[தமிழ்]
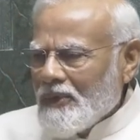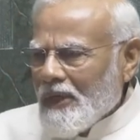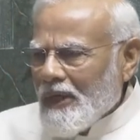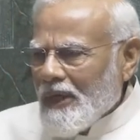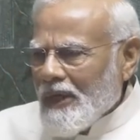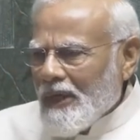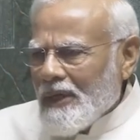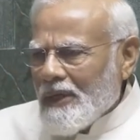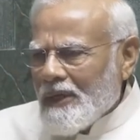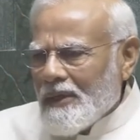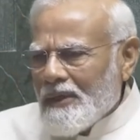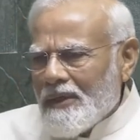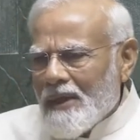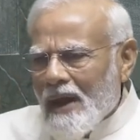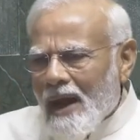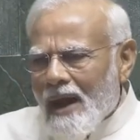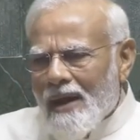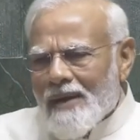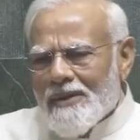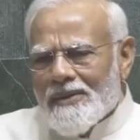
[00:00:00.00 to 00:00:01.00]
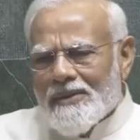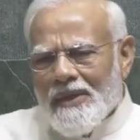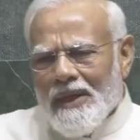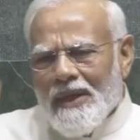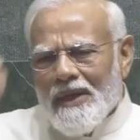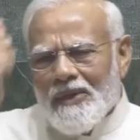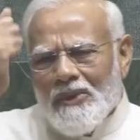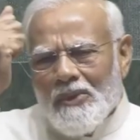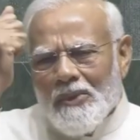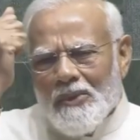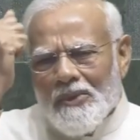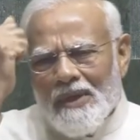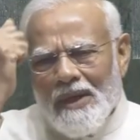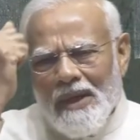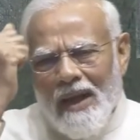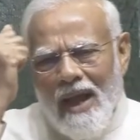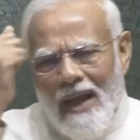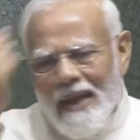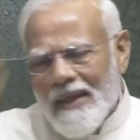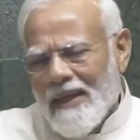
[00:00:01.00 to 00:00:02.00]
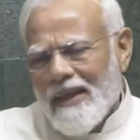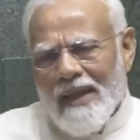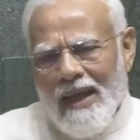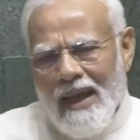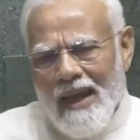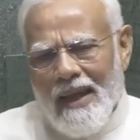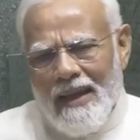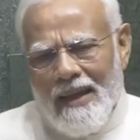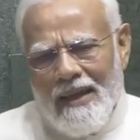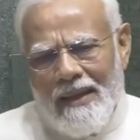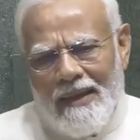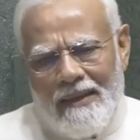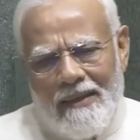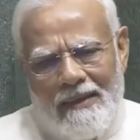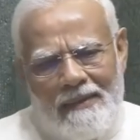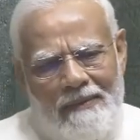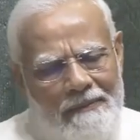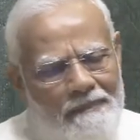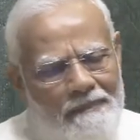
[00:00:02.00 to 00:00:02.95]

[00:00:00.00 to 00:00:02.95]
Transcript: உடல் பொருள் ஆவியை அழிக்க வேண்டும்